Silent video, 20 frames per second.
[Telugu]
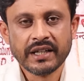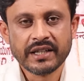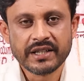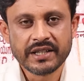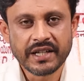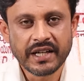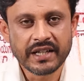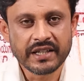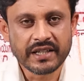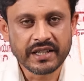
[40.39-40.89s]

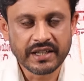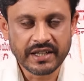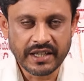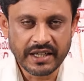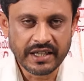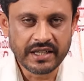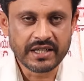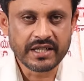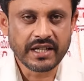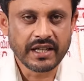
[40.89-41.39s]
స్టేషన్
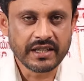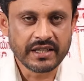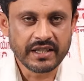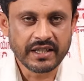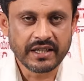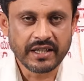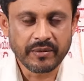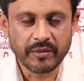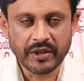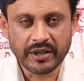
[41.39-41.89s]
ఇన్ఛార్జ్
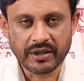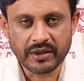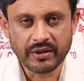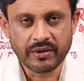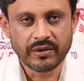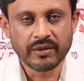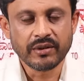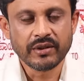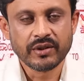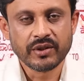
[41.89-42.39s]
అయితే మాత్రం
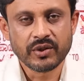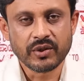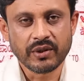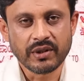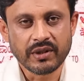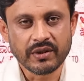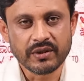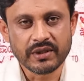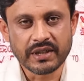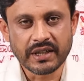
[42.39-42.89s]

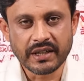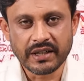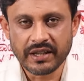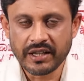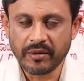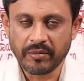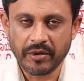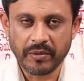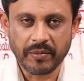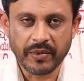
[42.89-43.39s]
చూడటం
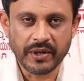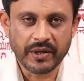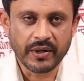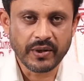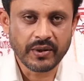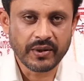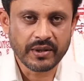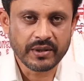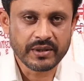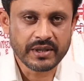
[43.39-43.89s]
జరిగింది అప్పుడు
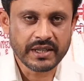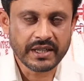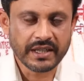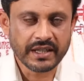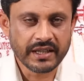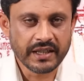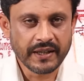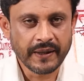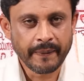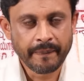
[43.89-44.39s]
పట్టుకోవడం
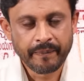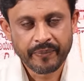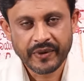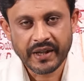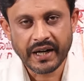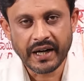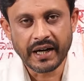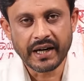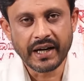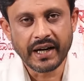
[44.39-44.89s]
జరిగింది
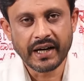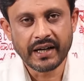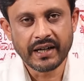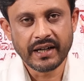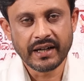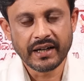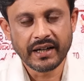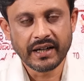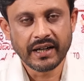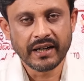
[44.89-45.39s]
రెడ్
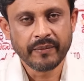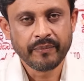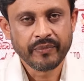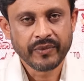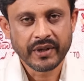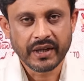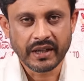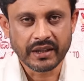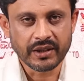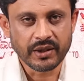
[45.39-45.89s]
హ్యాండెడ్గా
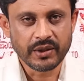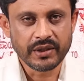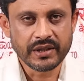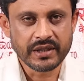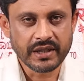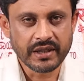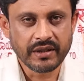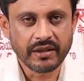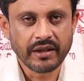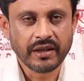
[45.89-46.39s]
అతని
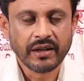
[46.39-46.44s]
నుంచి